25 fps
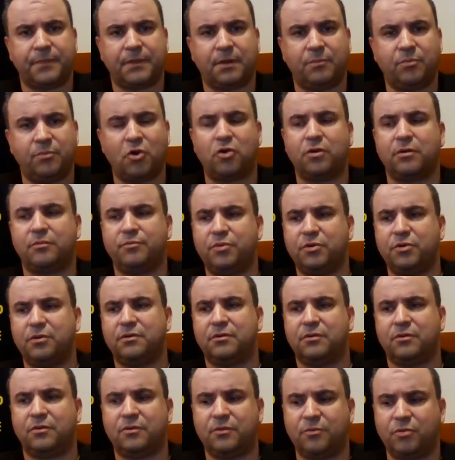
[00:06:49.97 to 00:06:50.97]
bio, bi,
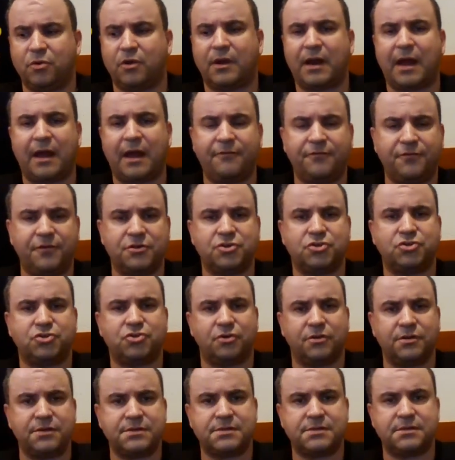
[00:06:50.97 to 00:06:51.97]
y, biografie,
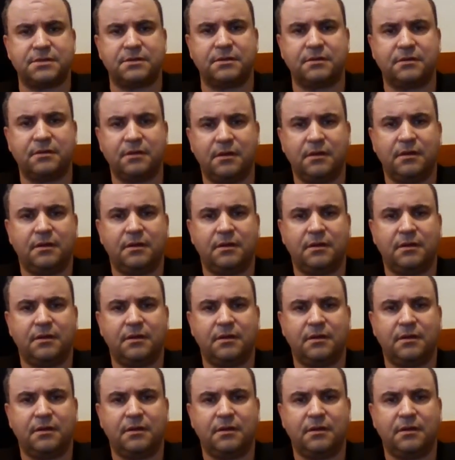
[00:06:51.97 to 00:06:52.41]
życiorysy